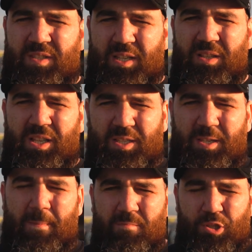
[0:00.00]
в
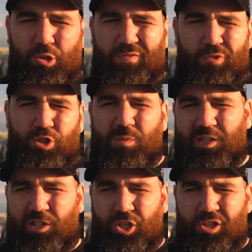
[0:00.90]
CLS
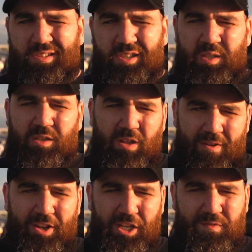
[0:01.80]
580 лошадиных сил
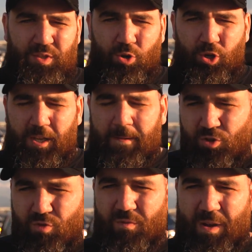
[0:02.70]
говорит в стоке.
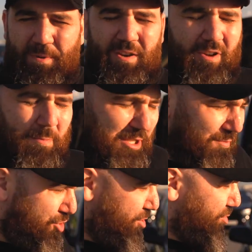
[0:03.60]
Ну, во-первых,
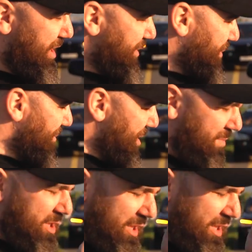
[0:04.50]
потому что у нас проблемы